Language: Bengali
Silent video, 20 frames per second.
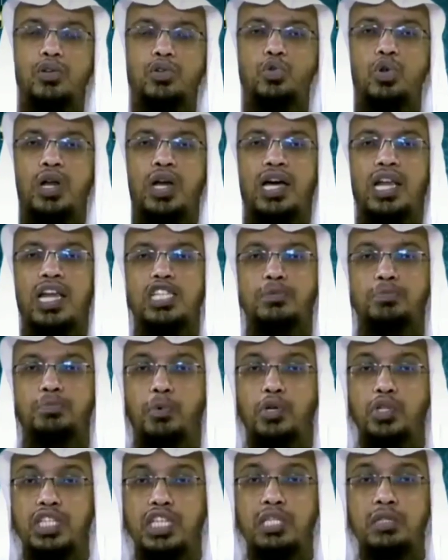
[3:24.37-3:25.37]
আর সুরে এখলাস
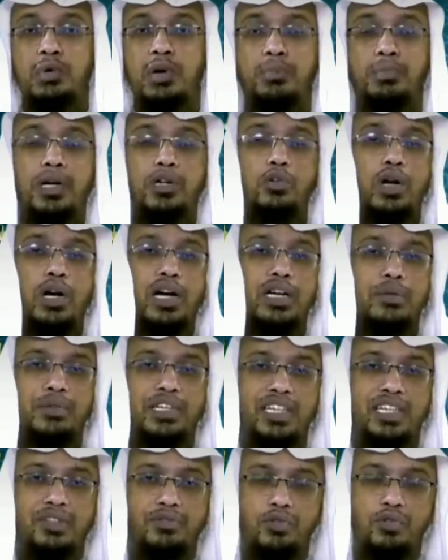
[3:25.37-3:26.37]
পঞ্চাশ বার পাঠ করা একটি
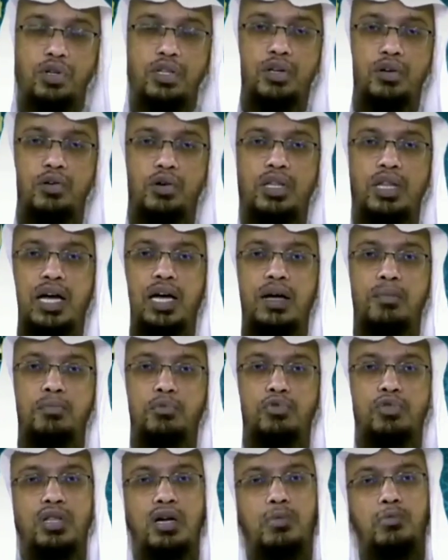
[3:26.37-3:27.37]
বিশেষ ফজলতের কথা
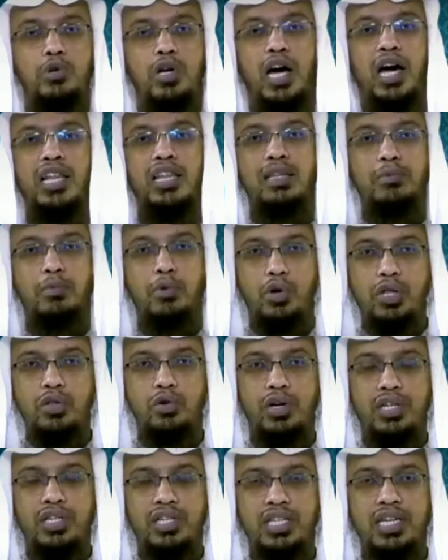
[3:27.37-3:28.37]
মুসাদ আবু আলাতে
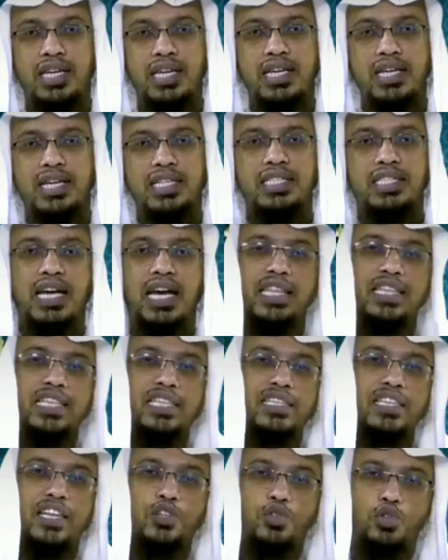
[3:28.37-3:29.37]
বর্ণিত হয়েছে
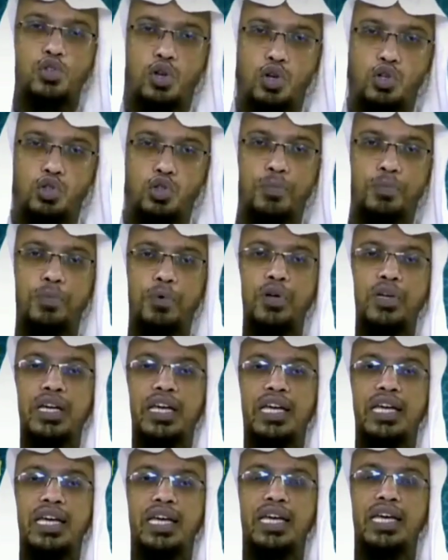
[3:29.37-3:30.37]
জেহাদিসের সনদ
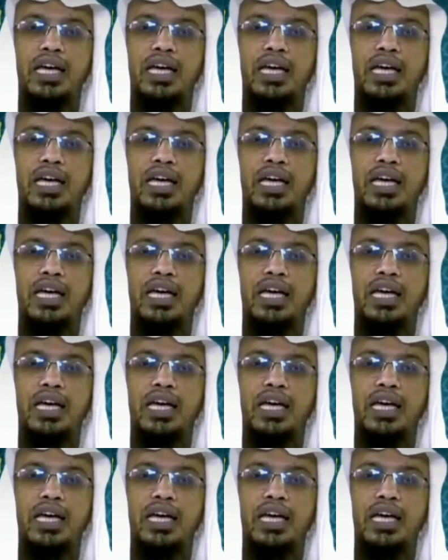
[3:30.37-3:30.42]
সম্পর্কে